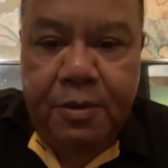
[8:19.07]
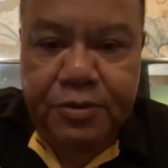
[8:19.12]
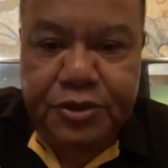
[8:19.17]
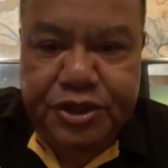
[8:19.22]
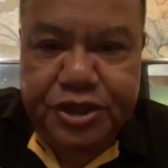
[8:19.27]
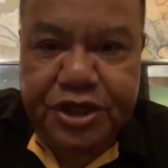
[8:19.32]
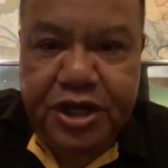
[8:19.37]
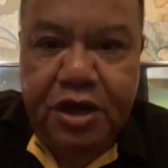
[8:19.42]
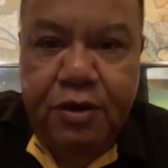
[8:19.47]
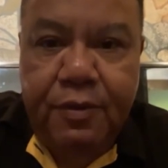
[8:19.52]
ผม
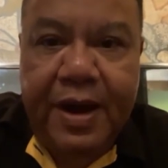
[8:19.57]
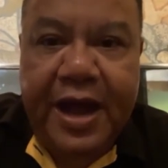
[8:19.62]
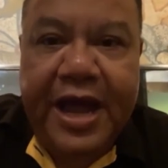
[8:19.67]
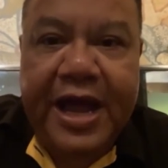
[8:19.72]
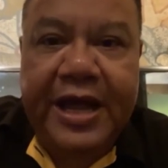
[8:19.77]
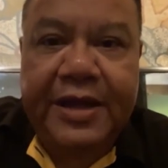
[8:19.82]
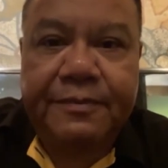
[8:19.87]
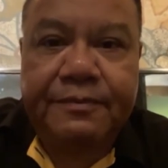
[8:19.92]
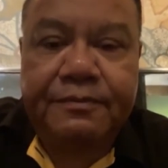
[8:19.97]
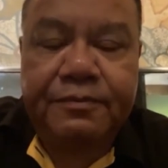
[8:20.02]
เชื่อ
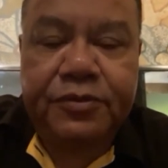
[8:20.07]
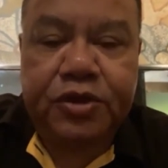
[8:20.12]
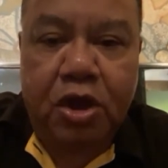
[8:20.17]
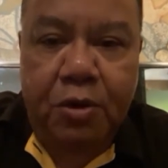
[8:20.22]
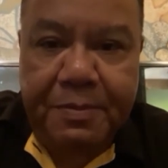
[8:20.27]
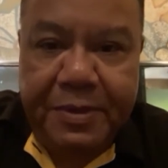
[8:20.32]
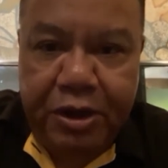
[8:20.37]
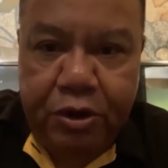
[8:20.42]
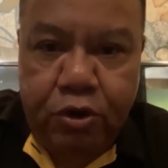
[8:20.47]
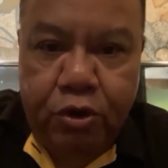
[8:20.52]
ว่า
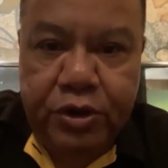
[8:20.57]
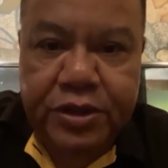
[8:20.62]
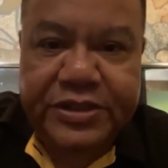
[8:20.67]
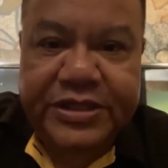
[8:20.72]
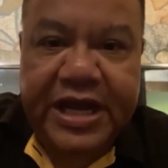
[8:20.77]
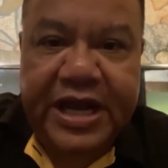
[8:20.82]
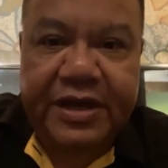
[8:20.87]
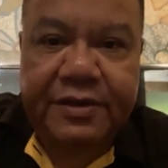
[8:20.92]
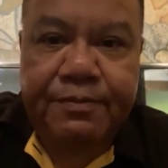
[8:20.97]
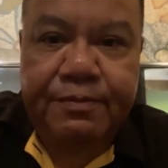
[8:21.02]
ต้องมีคน
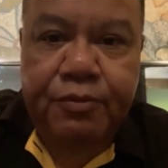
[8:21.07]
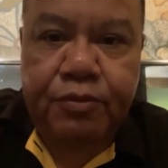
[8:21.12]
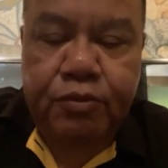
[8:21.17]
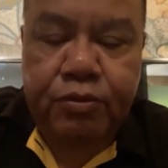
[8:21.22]
จาก